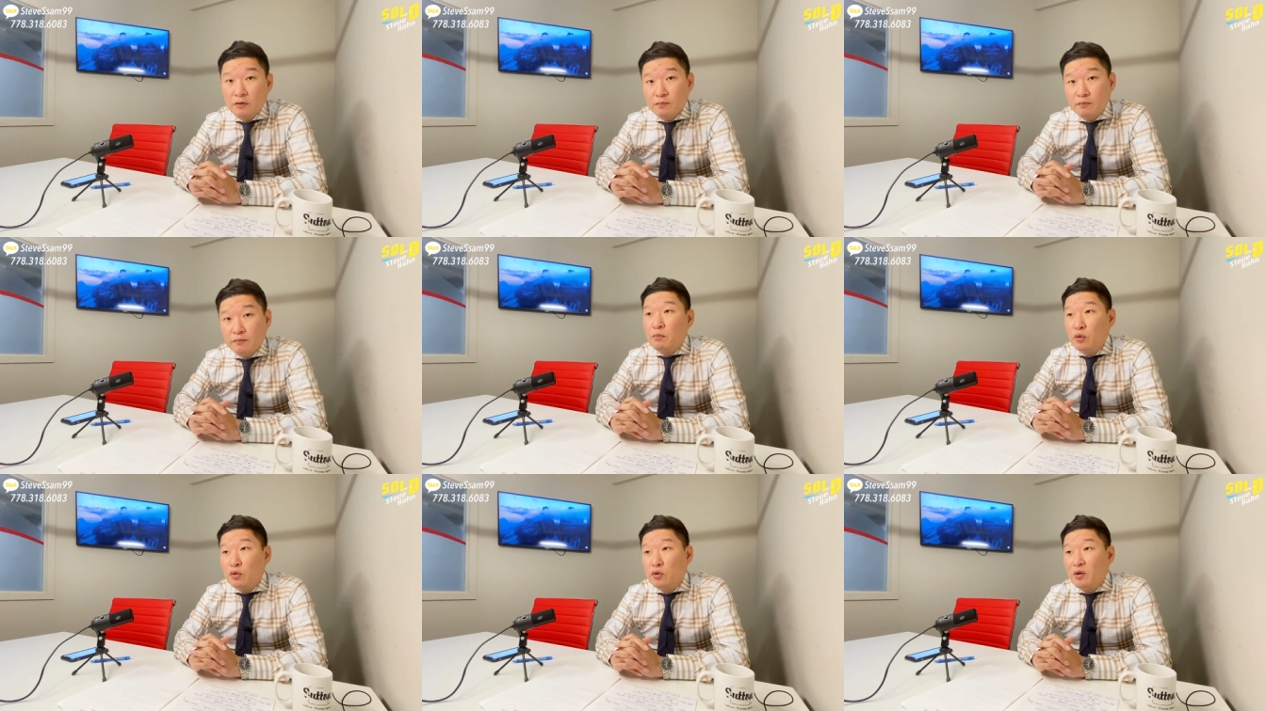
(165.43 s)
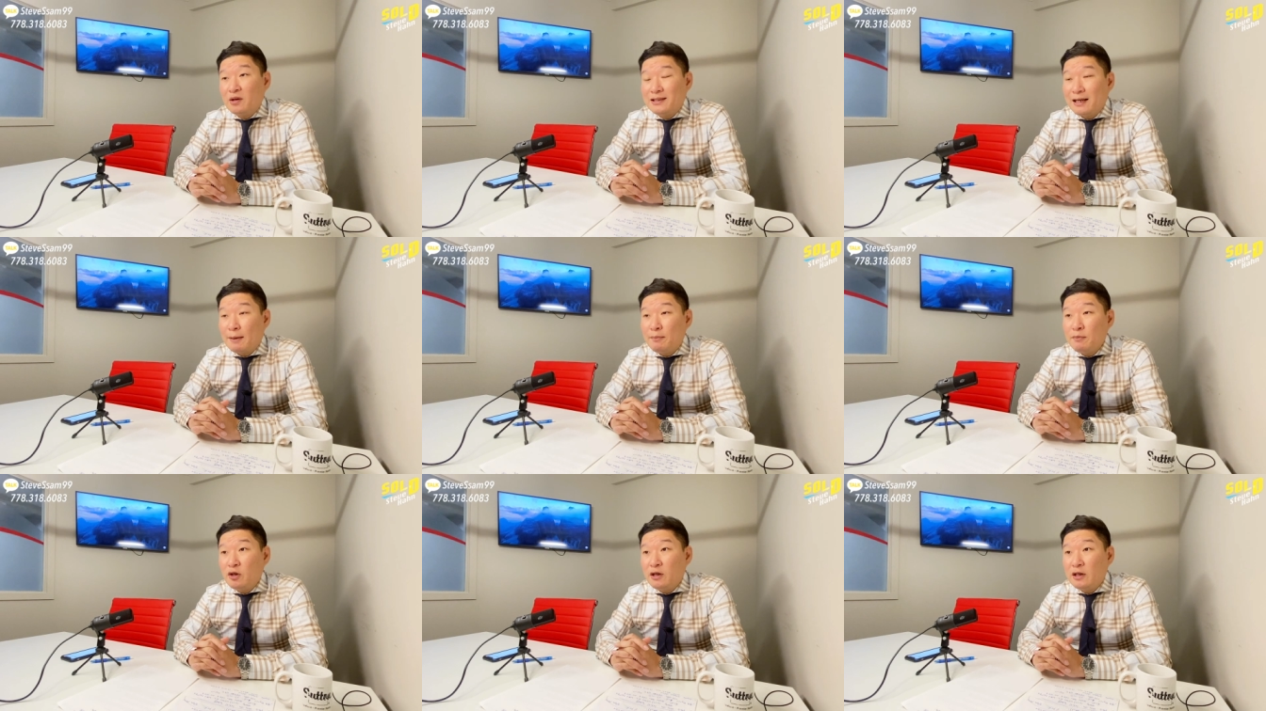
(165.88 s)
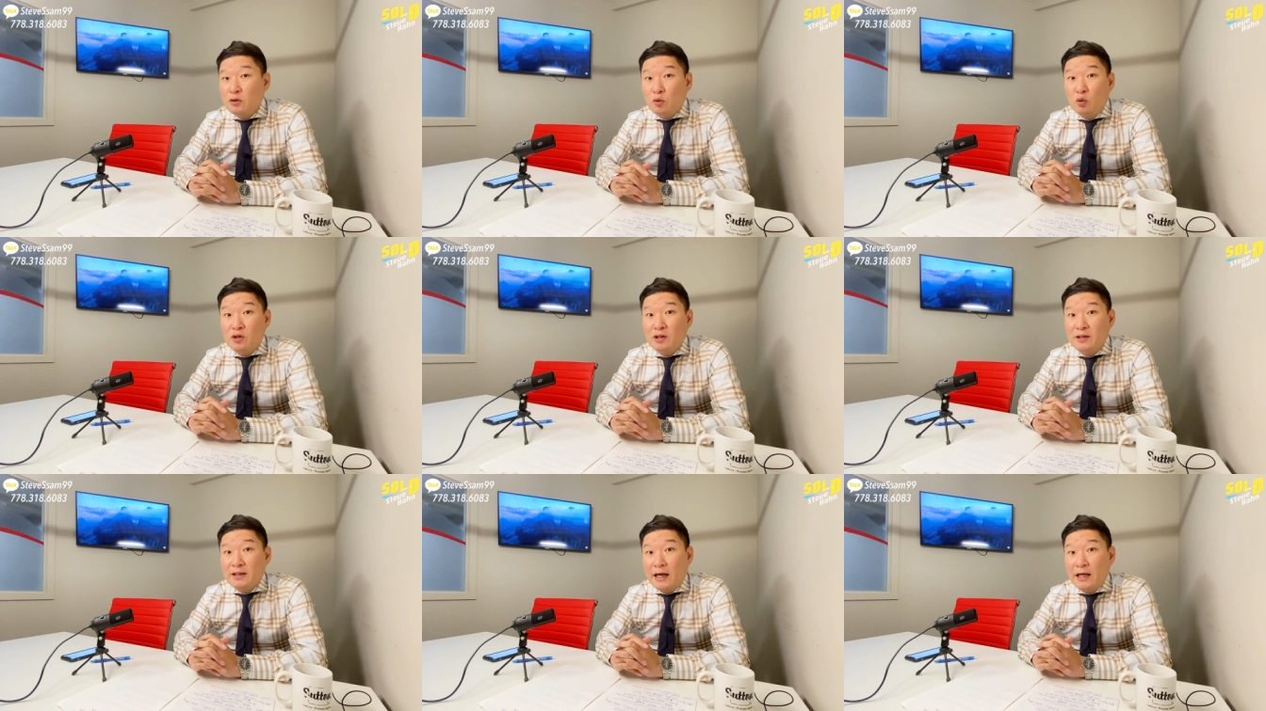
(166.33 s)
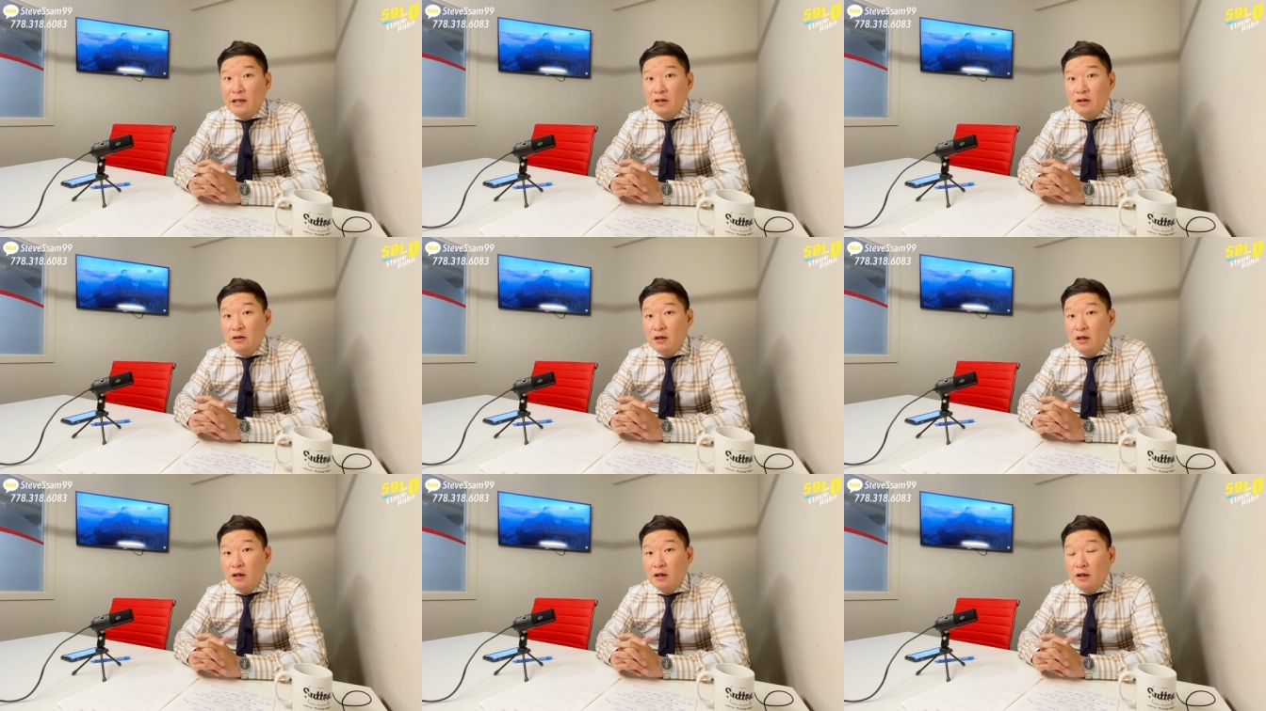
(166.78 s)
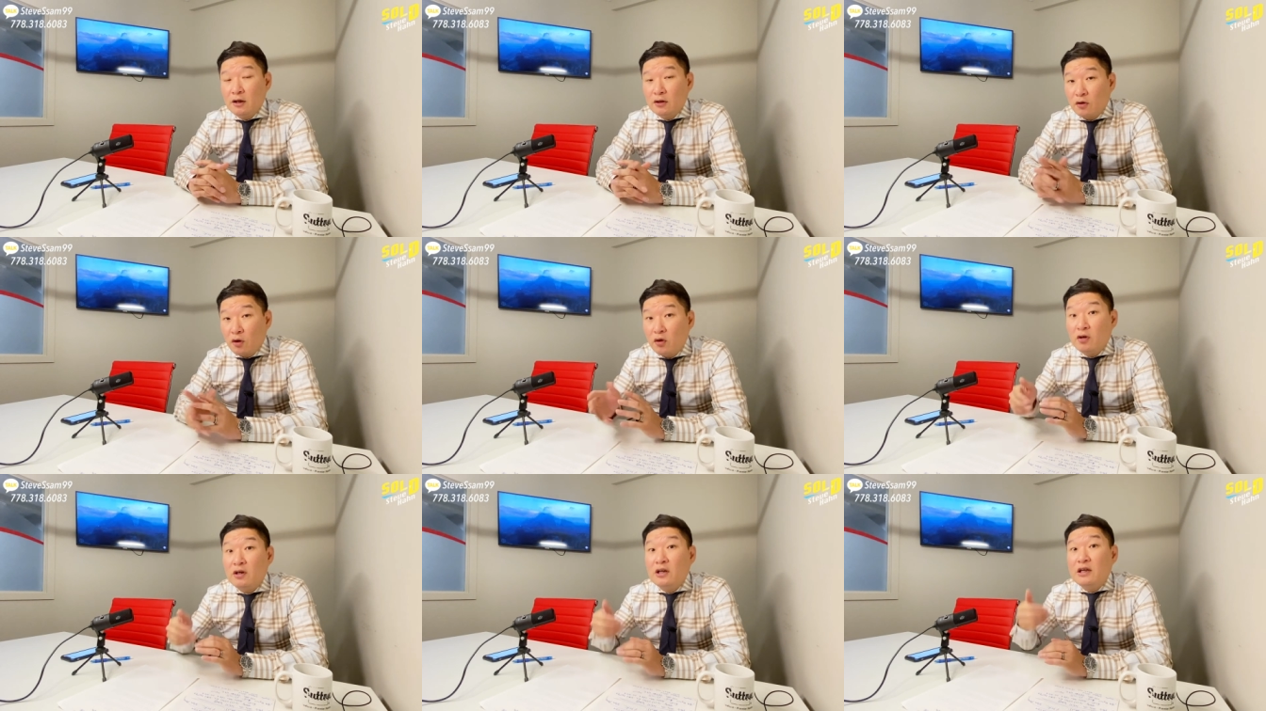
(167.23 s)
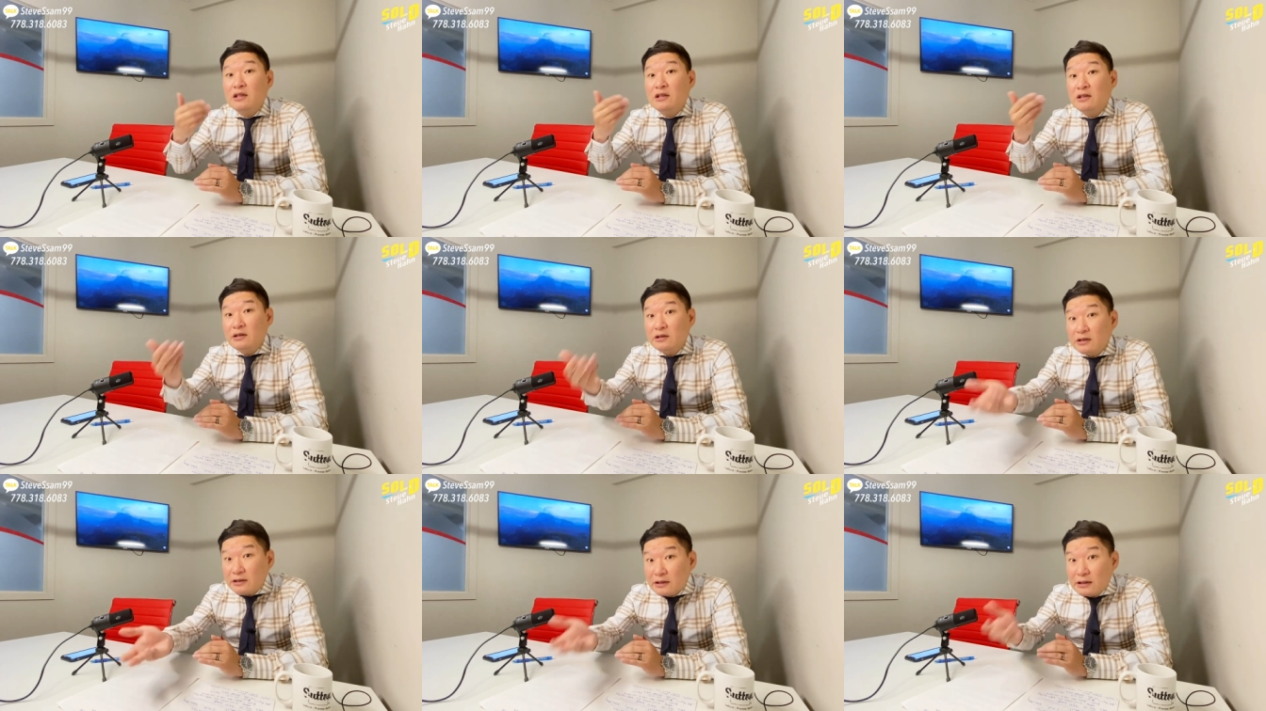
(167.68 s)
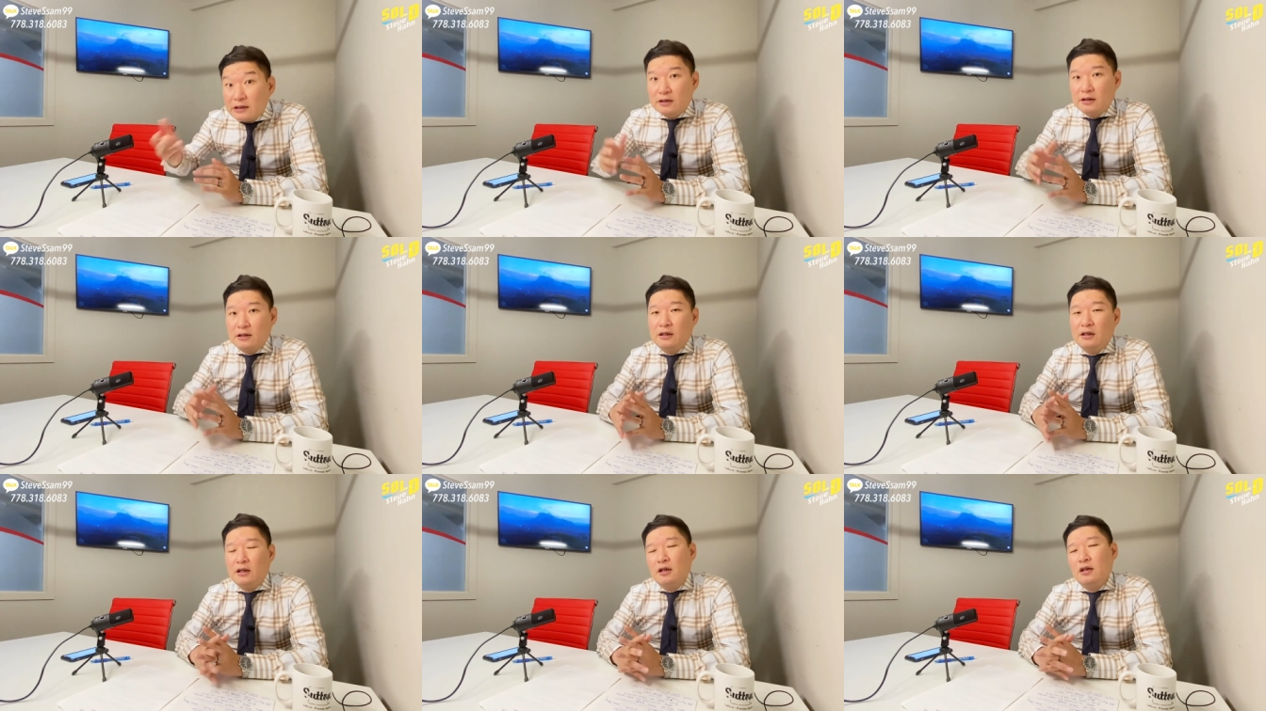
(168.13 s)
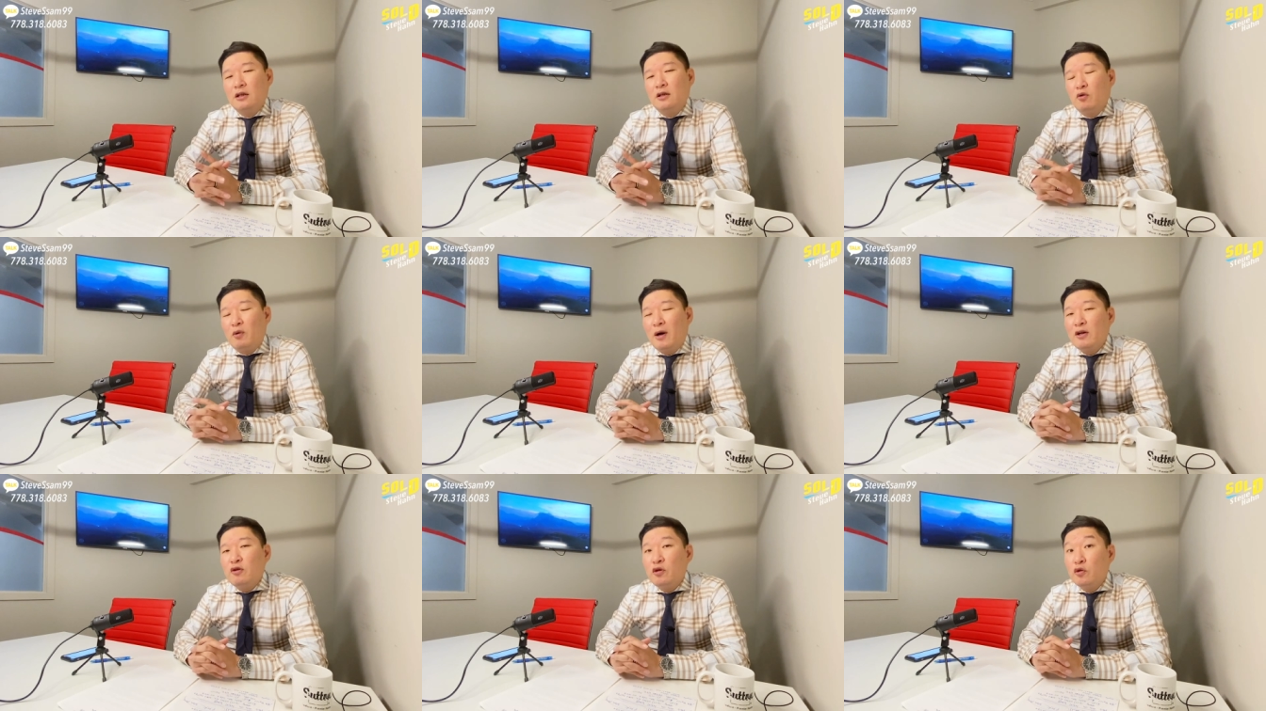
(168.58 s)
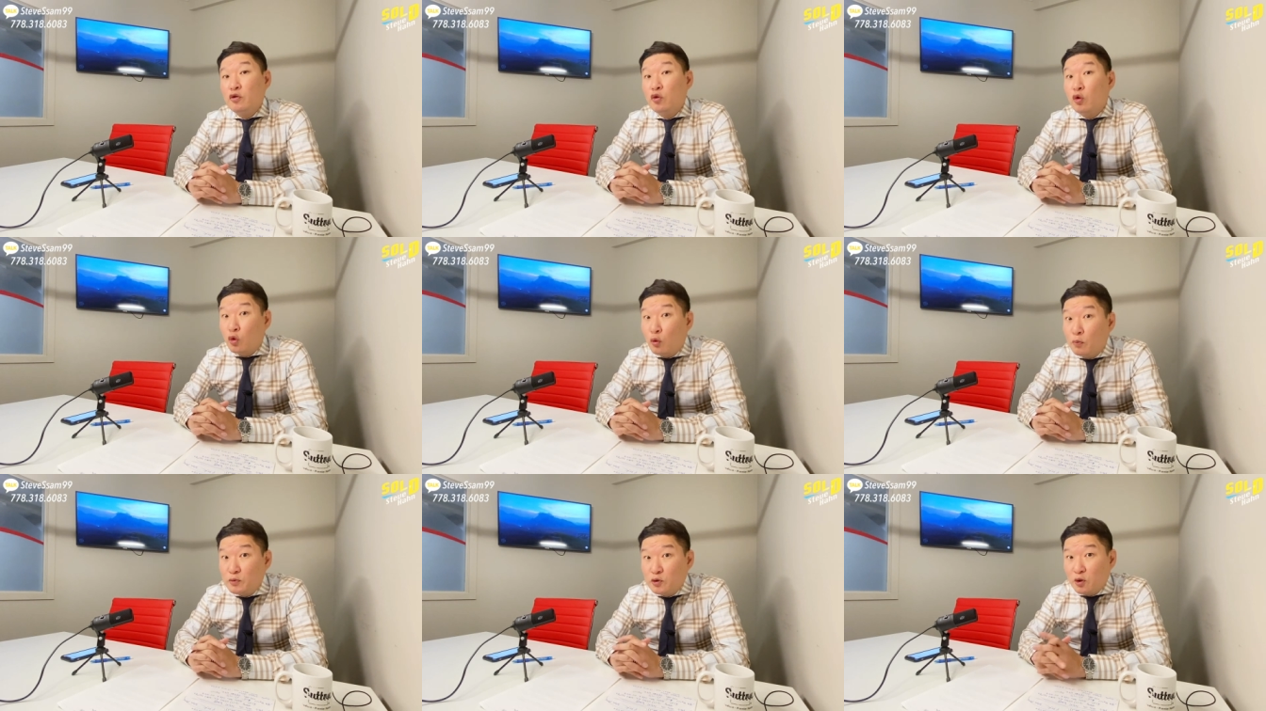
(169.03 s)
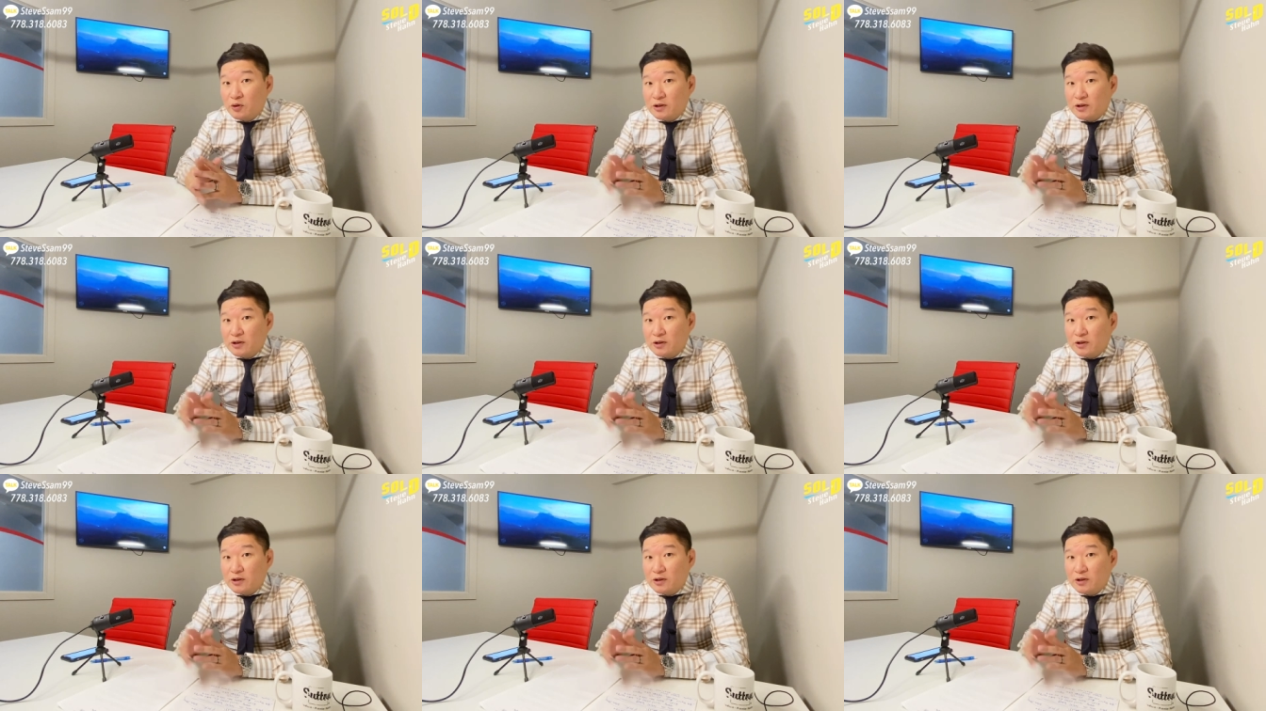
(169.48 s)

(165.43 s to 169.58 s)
보통 한 3년에서 5년 사이는 더뜰 어, 확률이 더 높죠.